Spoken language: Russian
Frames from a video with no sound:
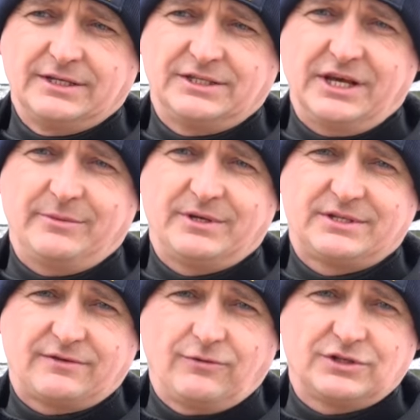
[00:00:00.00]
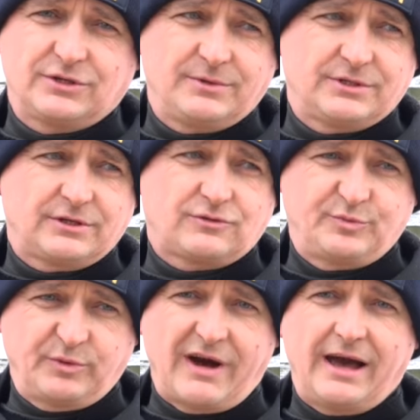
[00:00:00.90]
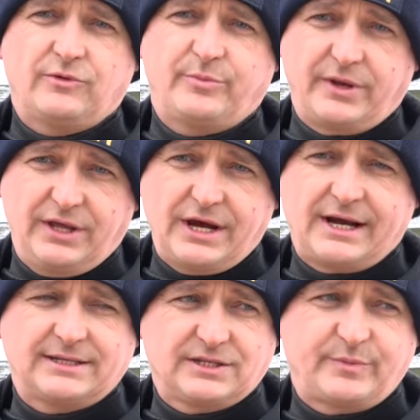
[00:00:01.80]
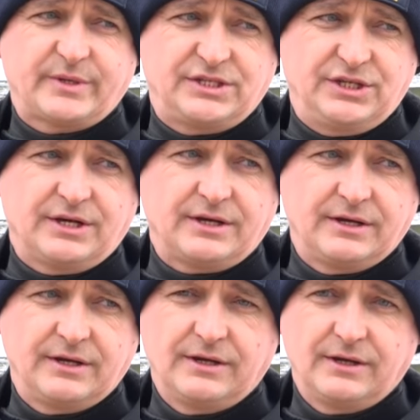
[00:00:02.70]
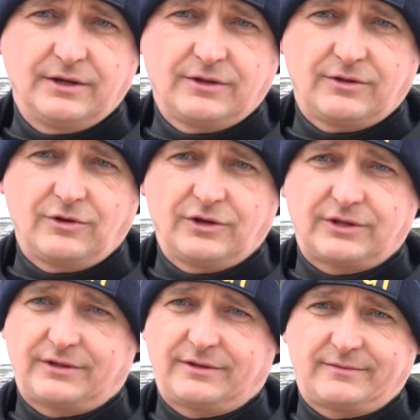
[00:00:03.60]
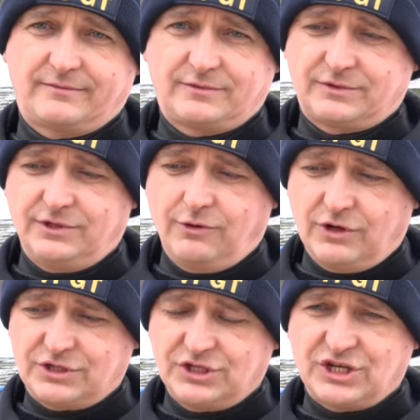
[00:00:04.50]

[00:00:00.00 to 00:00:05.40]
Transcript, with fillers: 70-80 успевают приехать и спасти но не очень